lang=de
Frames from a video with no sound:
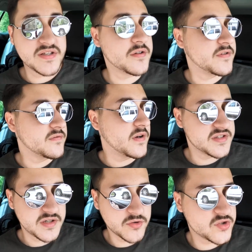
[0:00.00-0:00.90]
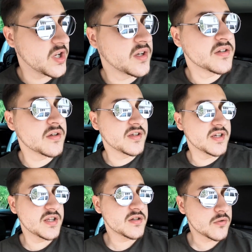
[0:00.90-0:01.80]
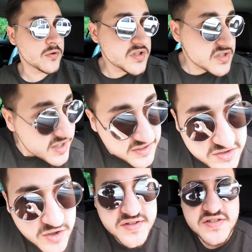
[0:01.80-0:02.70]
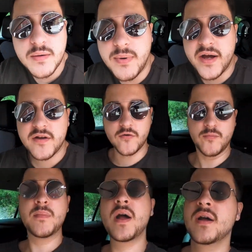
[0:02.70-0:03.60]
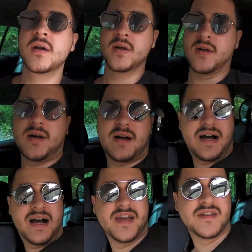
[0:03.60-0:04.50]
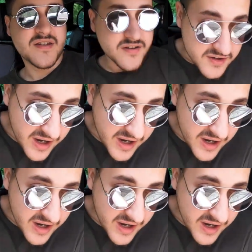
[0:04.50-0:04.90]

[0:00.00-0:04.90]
werden es auf jeden Fall jetzt auschecken gehen und es soll sich dabei um eine